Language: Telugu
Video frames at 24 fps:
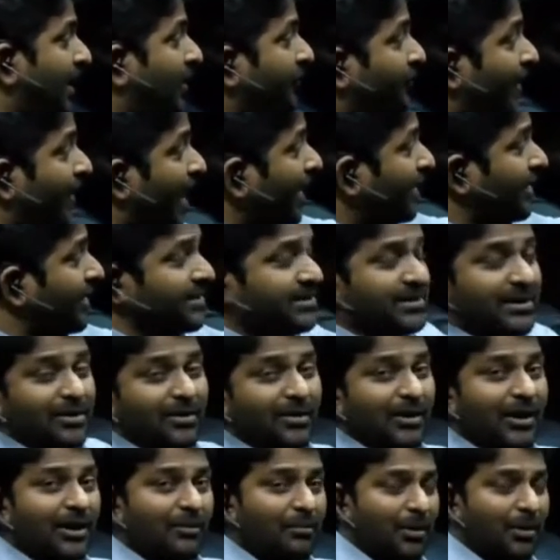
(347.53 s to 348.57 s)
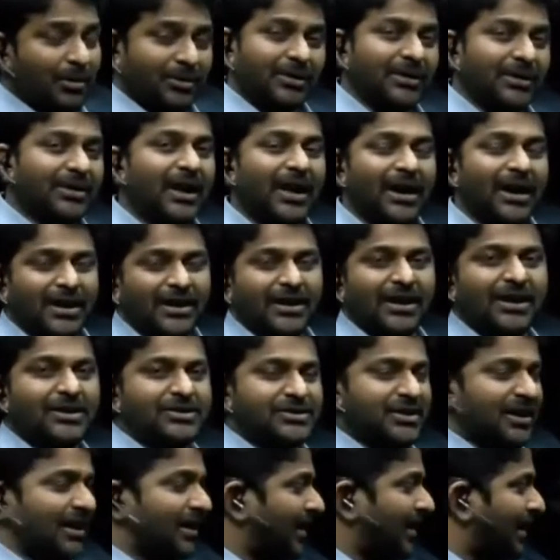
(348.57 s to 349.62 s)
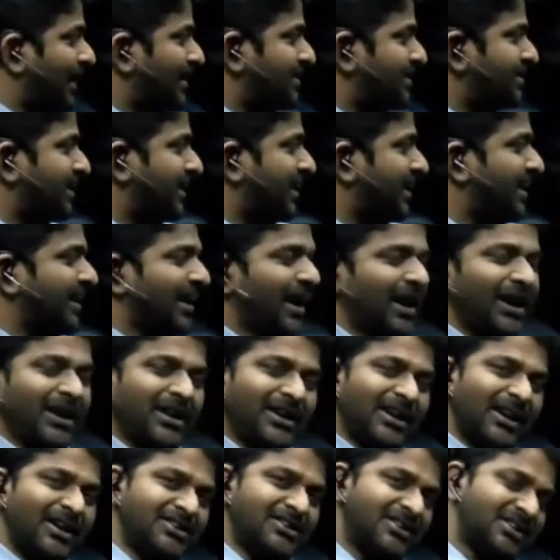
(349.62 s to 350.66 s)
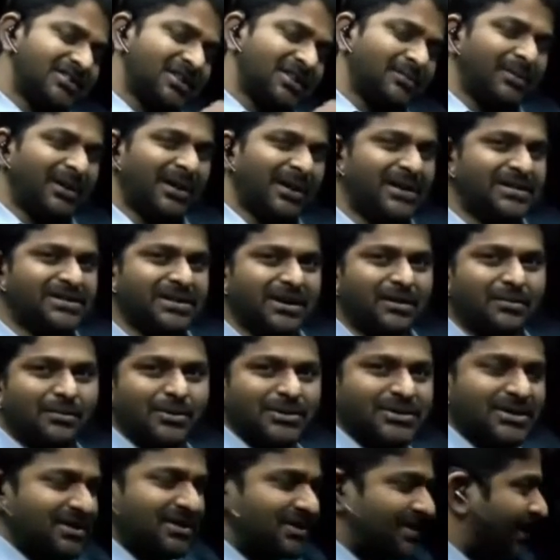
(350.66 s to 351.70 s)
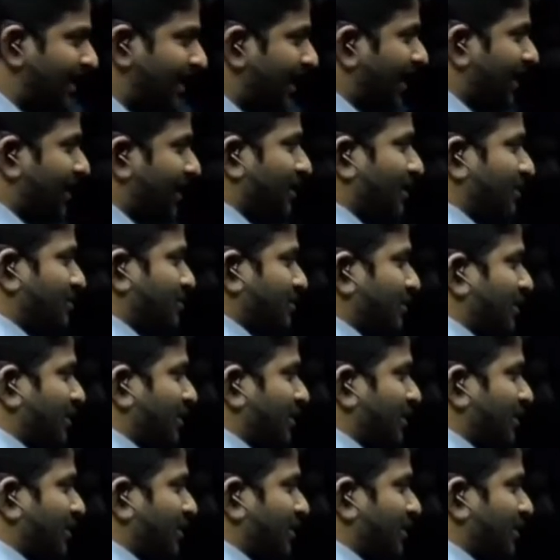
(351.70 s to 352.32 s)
ఈ ఫ్యాక్టర్స్లో కూడా మొత్తం క్యాలిక్యులేట్ చేయక్కర్లా సగం క్యాలిక్యులేట్ చేస్తే మిగిలిన సగం వచ్చేస్తాయి ఎట్లాగో